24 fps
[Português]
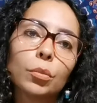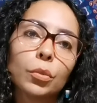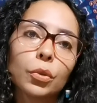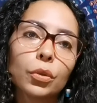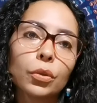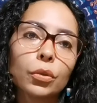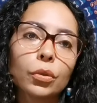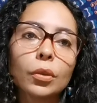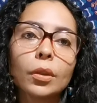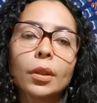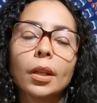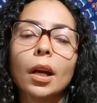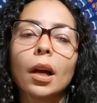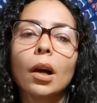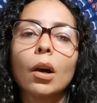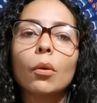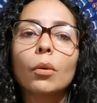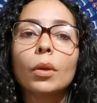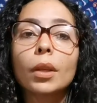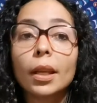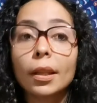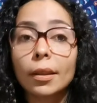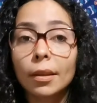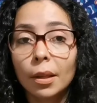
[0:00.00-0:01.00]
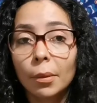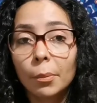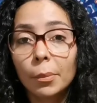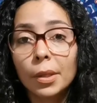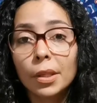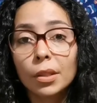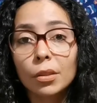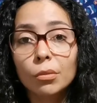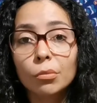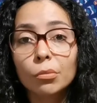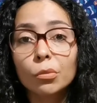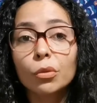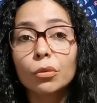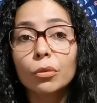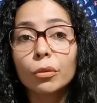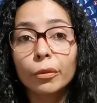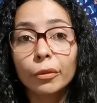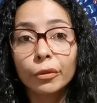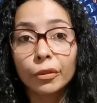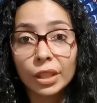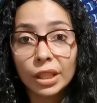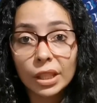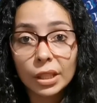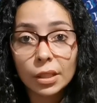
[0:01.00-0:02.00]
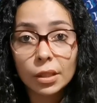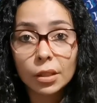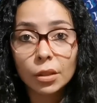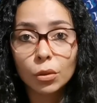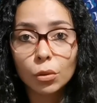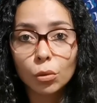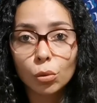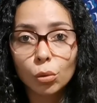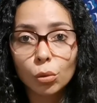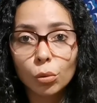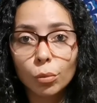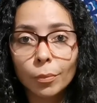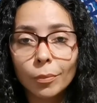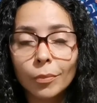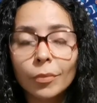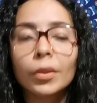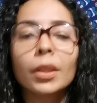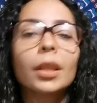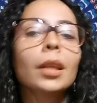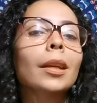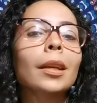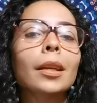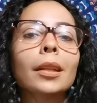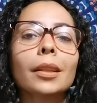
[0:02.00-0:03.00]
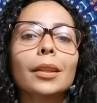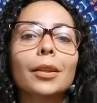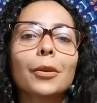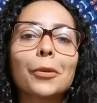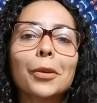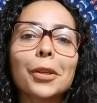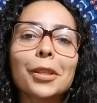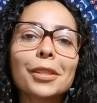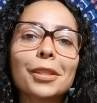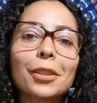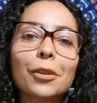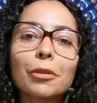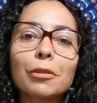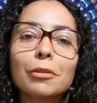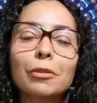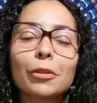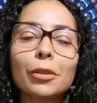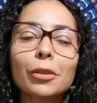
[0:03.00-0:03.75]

emocional e até mesmo físico. Então esse é o